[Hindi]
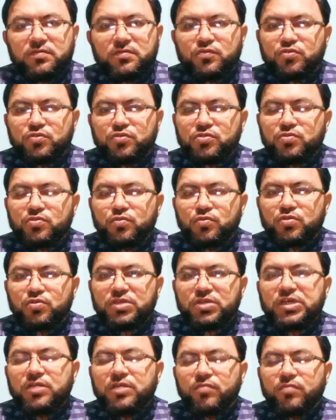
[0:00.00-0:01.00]
उसको
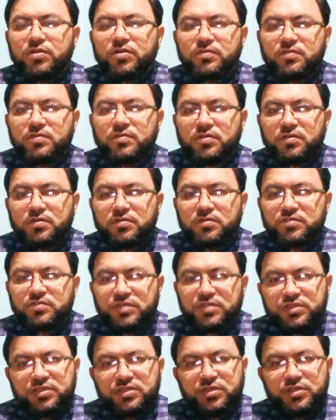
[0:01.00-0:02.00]
तकरीबन
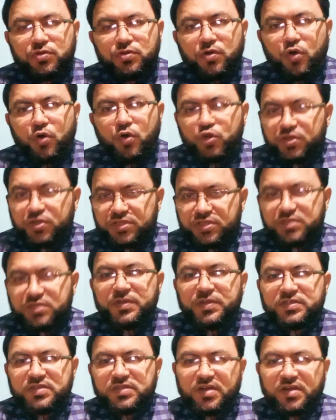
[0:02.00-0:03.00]
यानी ये जो ओरियन
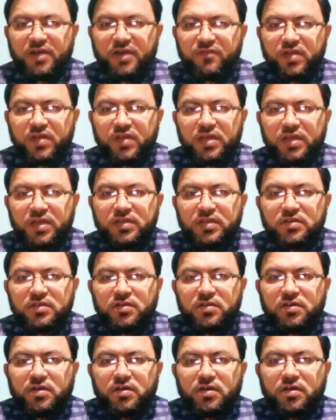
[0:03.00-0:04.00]
स्पेस क्राफ्ट है
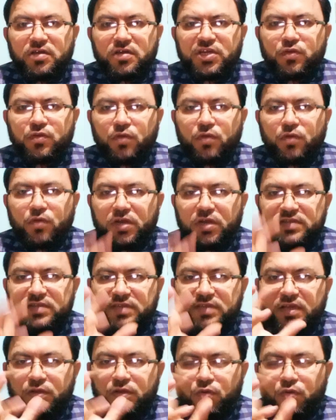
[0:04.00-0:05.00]
एक गोला
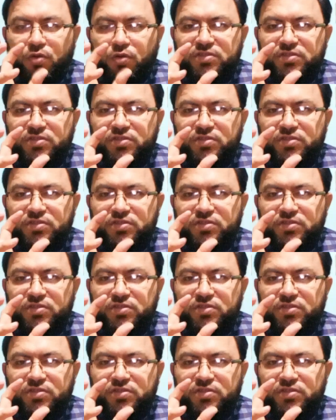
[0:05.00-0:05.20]
सा है गोल